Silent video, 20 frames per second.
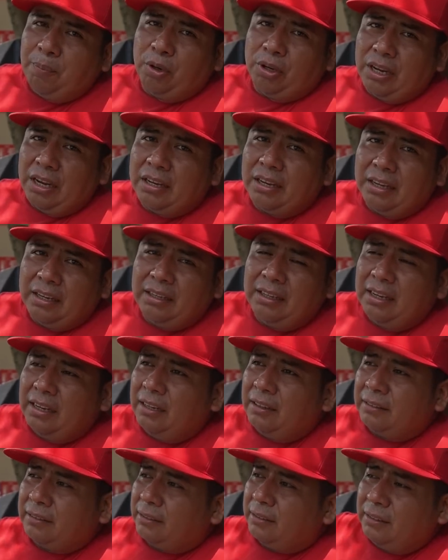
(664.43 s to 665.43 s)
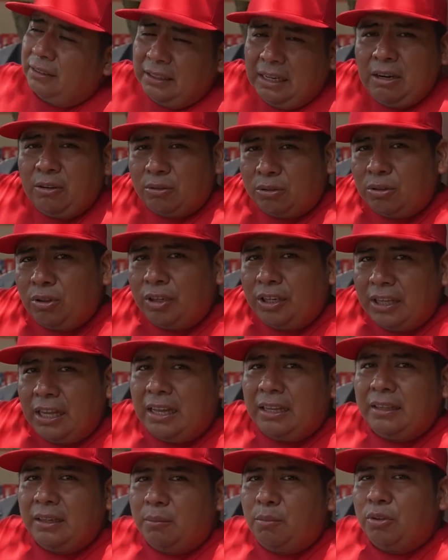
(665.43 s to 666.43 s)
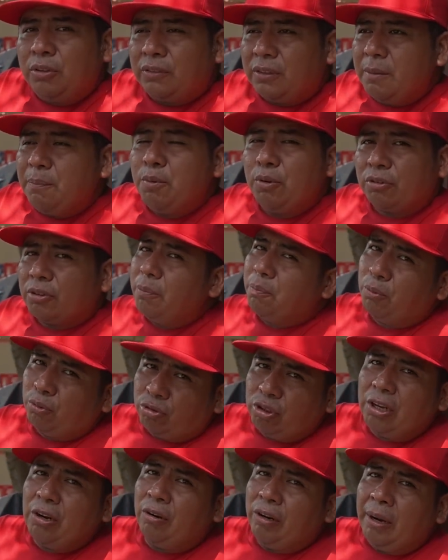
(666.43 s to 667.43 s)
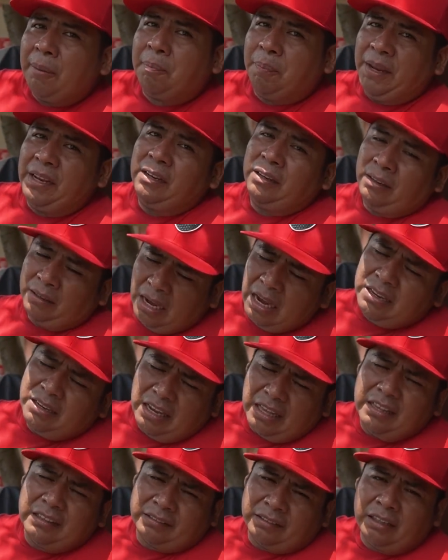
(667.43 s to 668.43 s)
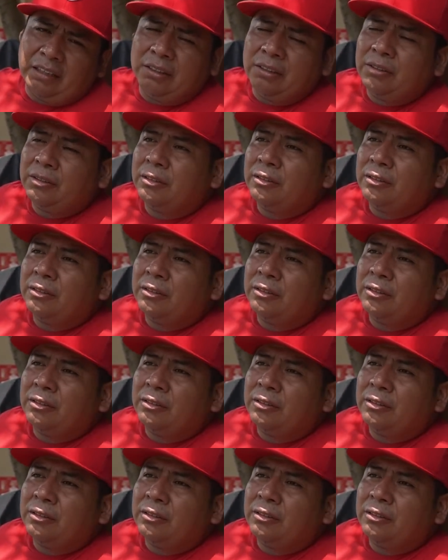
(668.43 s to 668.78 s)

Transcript: porque aquí las, las autoridades del municipio se pusieron las pilas. sí, se pusieron,